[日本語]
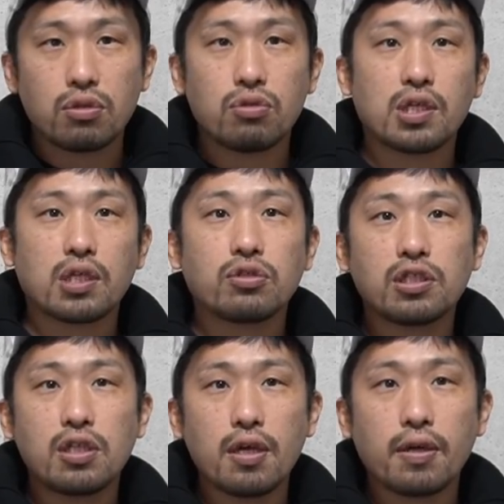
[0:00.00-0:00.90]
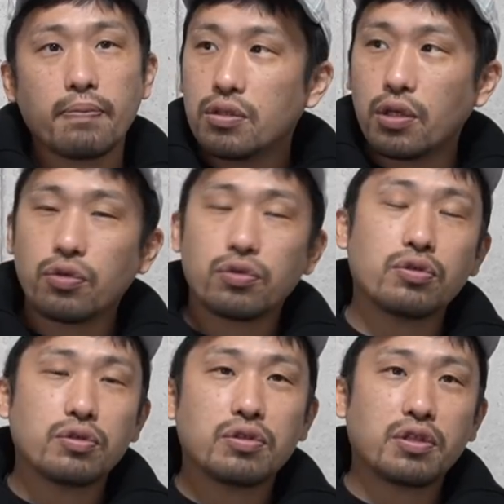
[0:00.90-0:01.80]
入札して結
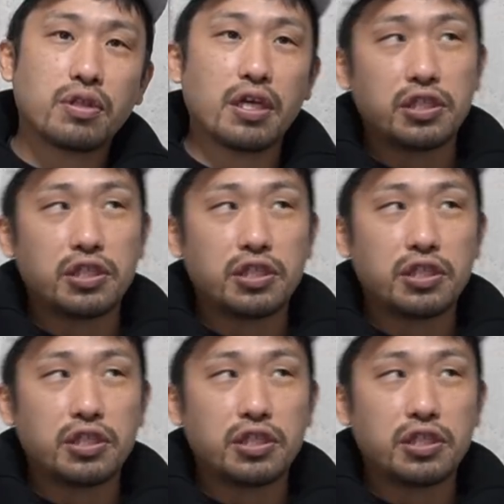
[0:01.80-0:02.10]
局敵